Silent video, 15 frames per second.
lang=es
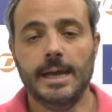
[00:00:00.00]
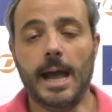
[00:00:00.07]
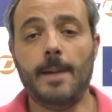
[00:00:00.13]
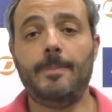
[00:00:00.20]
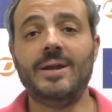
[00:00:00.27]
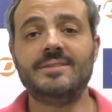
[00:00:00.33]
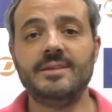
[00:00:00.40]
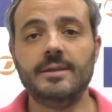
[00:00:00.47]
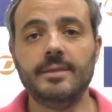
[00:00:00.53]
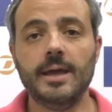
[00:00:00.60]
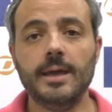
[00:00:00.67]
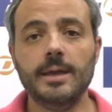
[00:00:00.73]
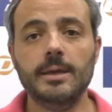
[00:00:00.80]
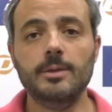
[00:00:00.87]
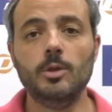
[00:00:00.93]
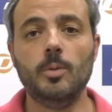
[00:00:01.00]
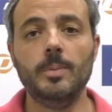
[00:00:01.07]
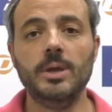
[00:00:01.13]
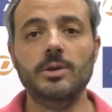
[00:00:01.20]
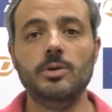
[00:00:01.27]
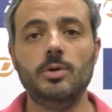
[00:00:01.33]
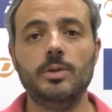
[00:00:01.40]
A partir de ahí,
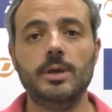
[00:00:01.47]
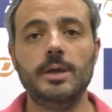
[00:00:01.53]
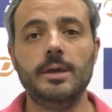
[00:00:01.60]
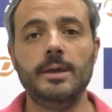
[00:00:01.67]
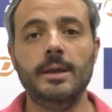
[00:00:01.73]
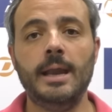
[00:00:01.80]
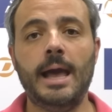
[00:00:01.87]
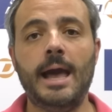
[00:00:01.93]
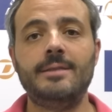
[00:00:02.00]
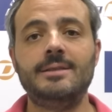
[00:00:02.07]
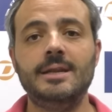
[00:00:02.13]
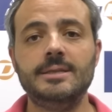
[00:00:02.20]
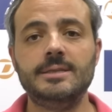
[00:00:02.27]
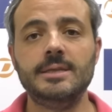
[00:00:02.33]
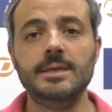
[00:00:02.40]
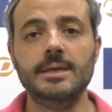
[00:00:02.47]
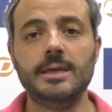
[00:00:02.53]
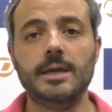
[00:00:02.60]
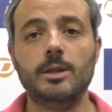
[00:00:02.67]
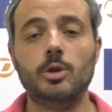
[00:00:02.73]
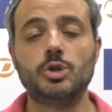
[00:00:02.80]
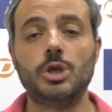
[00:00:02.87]
dominio del Athletic,
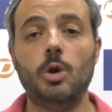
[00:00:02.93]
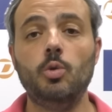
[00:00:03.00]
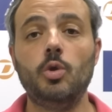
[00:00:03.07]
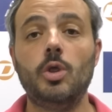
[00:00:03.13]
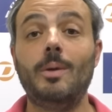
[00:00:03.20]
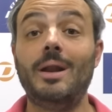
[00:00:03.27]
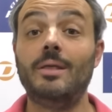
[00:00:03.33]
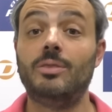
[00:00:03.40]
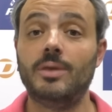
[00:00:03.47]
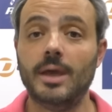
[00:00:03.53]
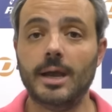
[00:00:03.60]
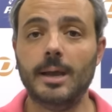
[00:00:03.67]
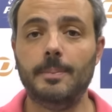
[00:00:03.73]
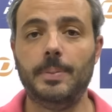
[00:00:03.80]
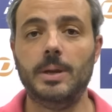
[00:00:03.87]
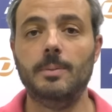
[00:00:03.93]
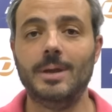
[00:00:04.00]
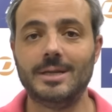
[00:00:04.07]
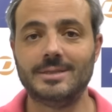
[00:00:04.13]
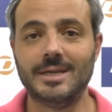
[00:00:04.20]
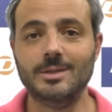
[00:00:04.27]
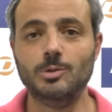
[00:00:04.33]
el 2 a 1 de Valenciaga,
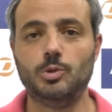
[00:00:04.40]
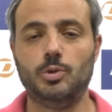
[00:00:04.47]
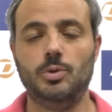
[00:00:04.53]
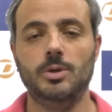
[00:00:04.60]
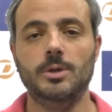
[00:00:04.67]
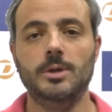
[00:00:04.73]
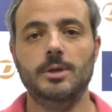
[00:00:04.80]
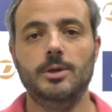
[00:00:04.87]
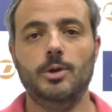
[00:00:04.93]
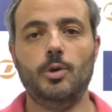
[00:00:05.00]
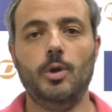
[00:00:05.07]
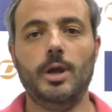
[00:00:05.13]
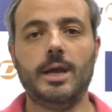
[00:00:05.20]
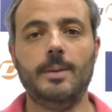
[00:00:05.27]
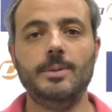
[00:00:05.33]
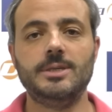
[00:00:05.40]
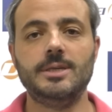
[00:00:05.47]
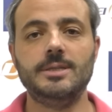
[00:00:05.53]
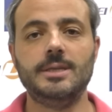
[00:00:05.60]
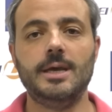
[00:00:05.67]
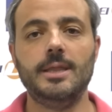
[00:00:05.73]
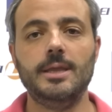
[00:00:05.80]
primer tanto con la
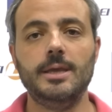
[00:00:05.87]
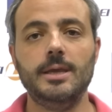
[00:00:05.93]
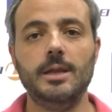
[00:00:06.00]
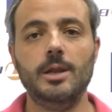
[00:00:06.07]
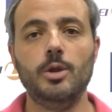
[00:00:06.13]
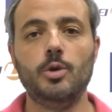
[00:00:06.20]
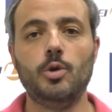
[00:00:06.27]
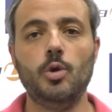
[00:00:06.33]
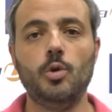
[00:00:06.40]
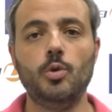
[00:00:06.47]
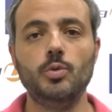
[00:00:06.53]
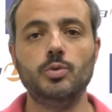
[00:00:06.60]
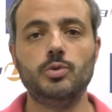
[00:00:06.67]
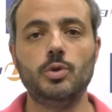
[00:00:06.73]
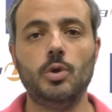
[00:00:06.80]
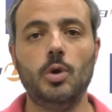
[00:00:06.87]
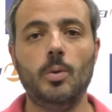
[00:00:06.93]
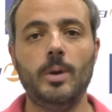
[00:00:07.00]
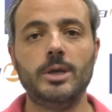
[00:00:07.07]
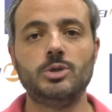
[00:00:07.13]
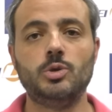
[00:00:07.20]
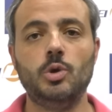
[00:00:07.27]
camiseta del conjunto
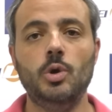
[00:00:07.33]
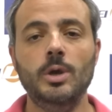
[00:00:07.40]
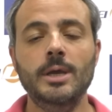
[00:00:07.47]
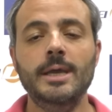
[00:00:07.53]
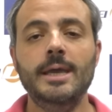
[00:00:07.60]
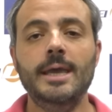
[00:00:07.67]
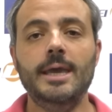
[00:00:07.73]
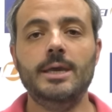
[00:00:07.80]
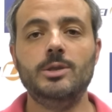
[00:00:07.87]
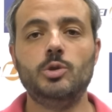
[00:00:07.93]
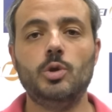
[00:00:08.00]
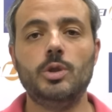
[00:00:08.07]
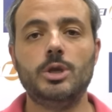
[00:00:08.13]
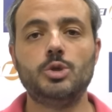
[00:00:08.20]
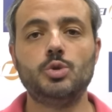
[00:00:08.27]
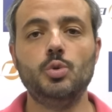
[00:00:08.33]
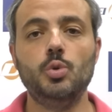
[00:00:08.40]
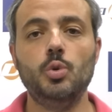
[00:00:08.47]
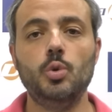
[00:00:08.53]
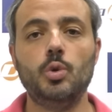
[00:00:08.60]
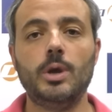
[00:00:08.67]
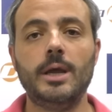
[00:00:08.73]
vasco en toda
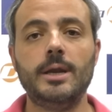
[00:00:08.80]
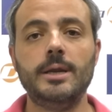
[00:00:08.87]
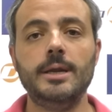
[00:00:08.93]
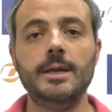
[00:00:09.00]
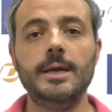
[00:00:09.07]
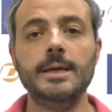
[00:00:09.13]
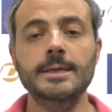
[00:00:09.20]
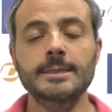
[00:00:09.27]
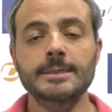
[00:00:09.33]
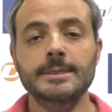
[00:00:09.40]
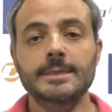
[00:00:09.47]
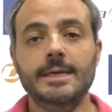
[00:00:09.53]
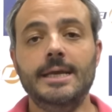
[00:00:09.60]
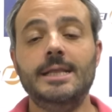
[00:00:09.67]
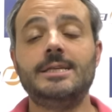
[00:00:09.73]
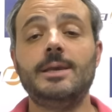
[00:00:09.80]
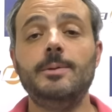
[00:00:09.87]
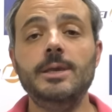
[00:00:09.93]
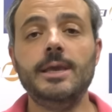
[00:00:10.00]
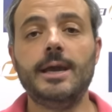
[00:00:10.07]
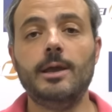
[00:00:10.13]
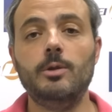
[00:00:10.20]
su carrera el
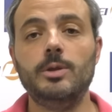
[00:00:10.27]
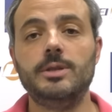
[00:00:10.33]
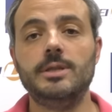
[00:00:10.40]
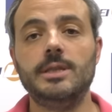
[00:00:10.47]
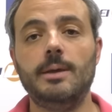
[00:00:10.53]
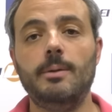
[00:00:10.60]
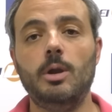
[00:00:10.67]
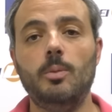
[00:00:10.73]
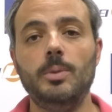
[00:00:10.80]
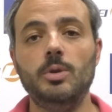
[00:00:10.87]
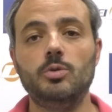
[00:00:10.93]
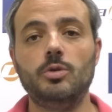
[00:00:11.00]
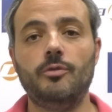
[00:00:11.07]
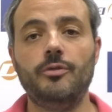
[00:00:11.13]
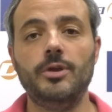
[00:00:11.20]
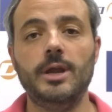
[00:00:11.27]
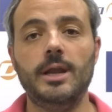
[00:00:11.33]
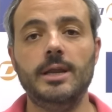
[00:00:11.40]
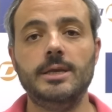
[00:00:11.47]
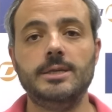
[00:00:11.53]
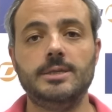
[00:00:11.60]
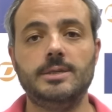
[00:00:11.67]
Sevilla que lo intentaba en los minutos
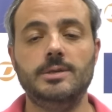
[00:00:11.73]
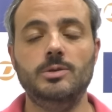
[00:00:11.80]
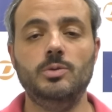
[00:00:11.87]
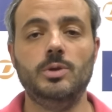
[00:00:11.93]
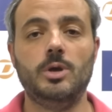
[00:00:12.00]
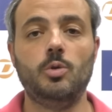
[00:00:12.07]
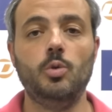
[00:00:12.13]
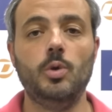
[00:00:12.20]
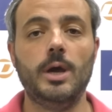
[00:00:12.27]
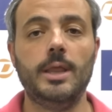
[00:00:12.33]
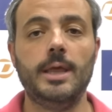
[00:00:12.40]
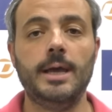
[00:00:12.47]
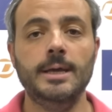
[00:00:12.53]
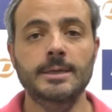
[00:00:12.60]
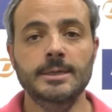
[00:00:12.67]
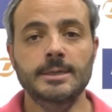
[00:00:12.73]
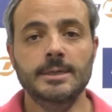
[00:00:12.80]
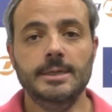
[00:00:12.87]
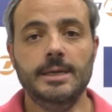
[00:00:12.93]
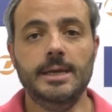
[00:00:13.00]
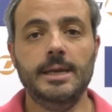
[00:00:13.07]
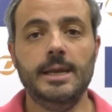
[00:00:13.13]
finales y una jugada
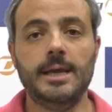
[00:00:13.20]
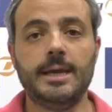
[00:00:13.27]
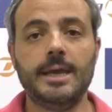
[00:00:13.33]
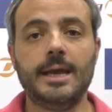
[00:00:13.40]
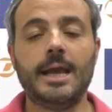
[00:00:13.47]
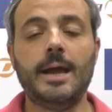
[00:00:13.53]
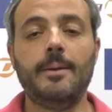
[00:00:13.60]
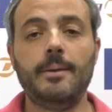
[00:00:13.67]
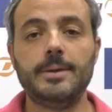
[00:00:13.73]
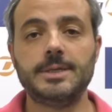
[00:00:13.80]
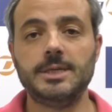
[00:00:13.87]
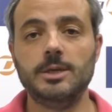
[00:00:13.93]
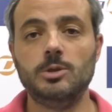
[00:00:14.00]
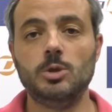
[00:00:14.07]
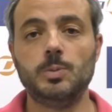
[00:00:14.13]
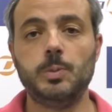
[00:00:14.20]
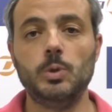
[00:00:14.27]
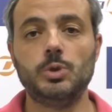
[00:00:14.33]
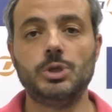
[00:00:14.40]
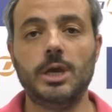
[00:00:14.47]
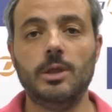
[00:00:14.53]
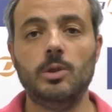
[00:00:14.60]
en la que acababa siendo
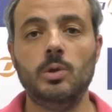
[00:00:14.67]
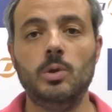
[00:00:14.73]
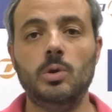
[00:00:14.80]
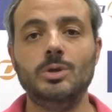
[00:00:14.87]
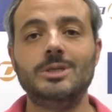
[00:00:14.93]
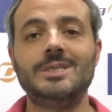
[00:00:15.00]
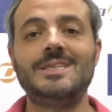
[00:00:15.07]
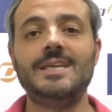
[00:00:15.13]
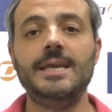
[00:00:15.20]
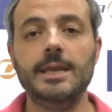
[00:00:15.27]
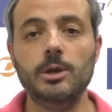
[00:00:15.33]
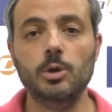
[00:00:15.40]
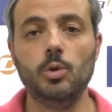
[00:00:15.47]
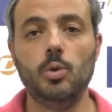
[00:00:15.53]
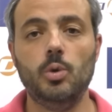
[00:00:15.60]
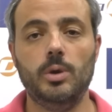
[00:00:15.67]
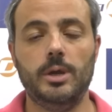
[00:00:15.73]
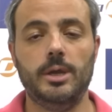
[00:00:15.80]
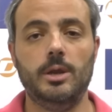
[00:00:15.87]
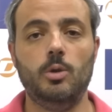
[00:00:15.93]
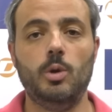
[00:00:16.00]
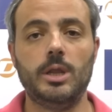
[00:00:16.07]
expulsado Sirigu,
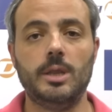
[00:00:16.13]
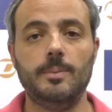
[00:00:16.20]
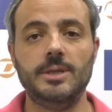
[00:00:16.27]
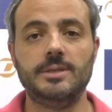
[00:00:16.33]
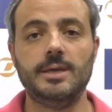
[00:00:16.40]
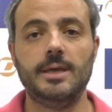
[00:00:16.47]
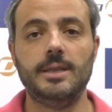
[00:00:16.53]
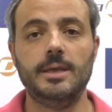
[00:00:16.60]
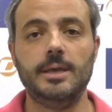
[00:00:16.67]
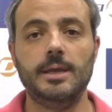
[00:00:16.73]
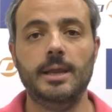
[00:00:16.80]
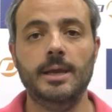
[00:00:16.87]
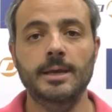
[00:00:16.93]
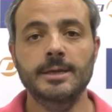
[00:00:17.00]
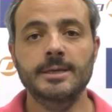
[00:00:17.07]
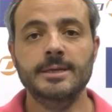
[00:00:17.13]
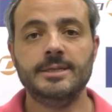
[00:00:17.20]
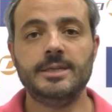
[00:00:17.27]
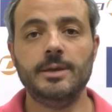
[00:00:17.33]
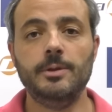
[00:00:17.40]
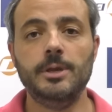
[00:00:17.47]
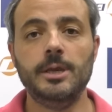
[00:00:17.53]
el guardameta del
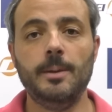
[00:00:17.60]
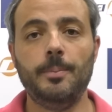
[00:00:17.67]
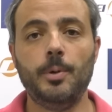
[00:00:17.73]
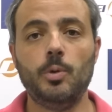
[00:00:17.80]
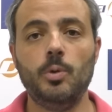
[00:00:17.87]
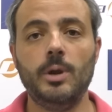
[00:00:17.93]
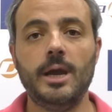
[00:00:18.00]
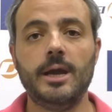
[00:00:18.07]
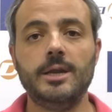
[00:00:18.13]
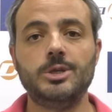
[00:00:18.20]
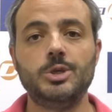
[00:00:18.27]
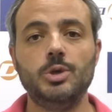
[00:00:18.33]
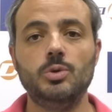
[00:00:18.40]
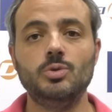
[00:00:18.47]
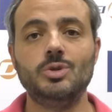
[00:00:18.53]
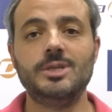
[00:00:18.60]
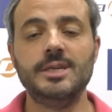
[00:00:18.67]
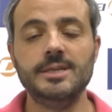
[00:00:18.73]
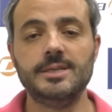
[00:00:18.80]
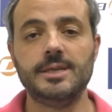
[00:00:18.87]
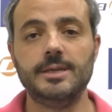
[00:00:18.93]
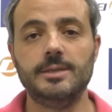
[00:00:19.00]
Sevilla, por una agresión
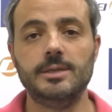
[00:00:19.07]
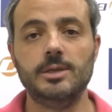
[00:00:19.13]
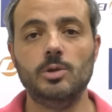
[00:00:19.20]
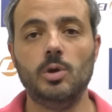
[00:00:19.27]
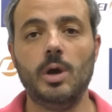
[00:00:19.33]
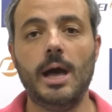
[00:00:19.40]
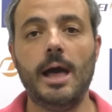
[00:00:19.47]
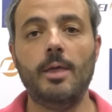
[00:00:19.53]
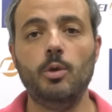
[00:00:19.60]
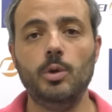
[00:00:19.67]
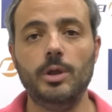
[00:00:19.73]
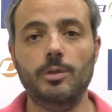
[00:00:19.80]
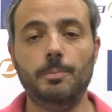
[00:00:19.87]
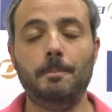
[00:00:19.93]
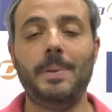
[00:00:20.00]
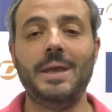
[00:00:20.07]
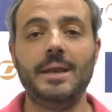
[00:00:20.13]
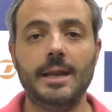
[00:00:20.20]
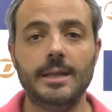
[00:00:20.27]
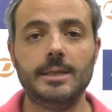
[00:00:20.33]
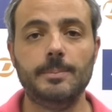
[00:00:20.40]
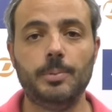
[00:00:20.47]
sin sentido a Duriz.
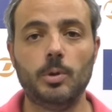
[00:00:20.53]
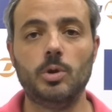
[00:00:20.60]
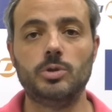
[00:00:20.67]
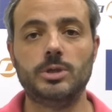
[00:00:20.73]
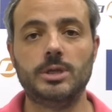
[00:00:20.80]
Penalti, por lo